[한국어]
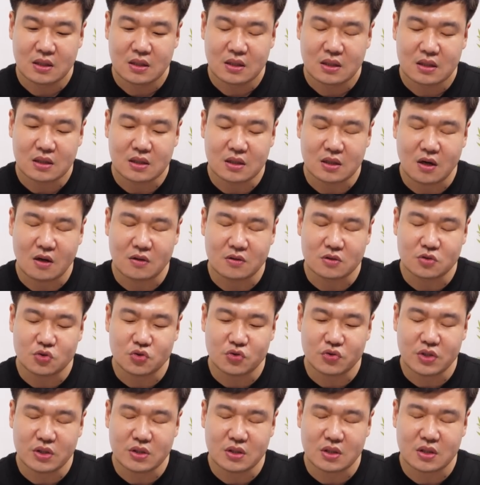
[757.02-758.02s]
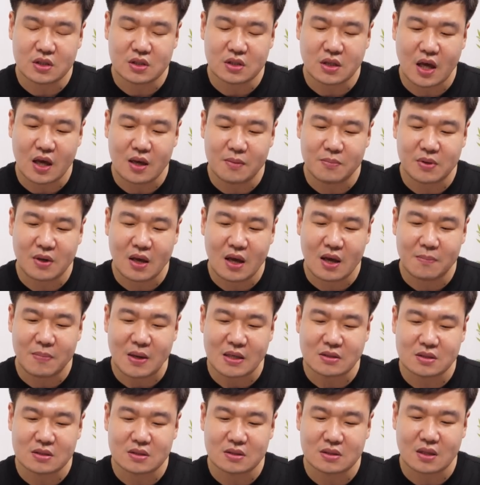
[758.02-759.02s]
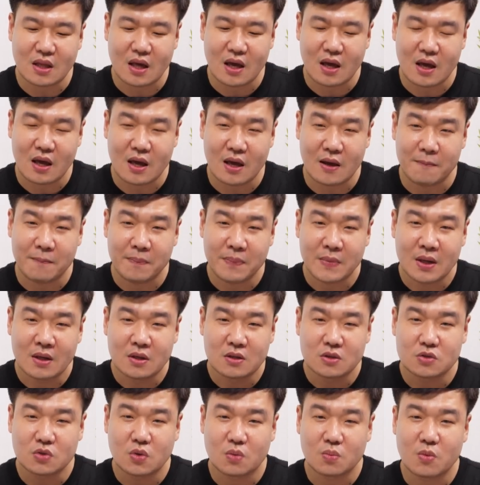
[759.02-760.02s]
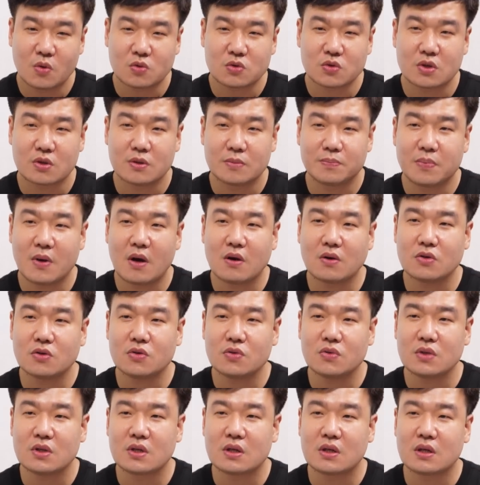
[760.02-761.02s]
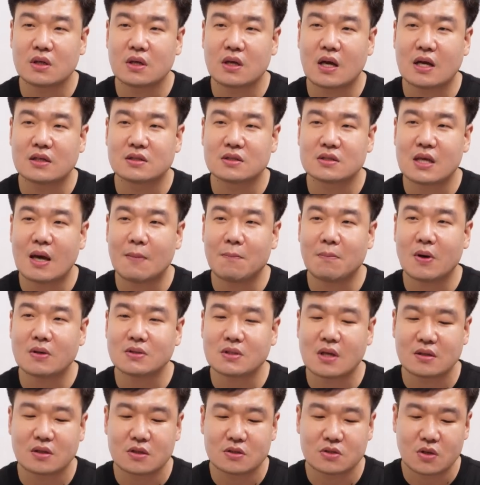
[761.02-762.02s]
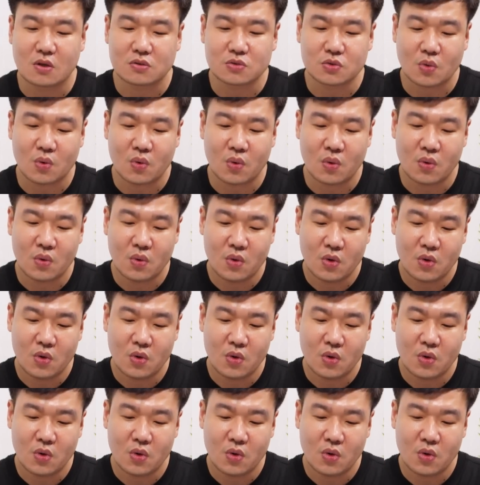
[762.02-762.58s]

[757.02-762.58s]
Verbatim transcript: 그런 추이들을 대입을 해봤을 때 종목들 평균이 한 3% 정도의